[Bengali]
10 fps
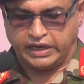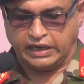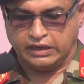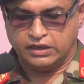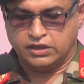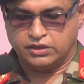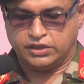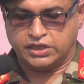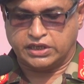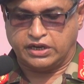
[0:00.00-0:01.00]
রেখে
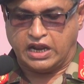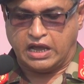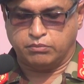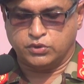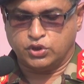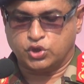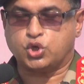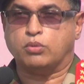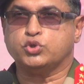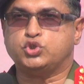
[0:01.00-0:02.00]
দেশের নাম
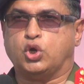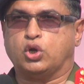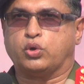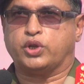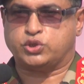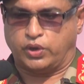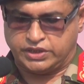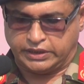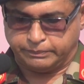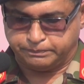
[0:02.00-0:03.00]
সমুজ্জ্বল করে
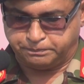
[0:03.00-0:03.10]
চলেছে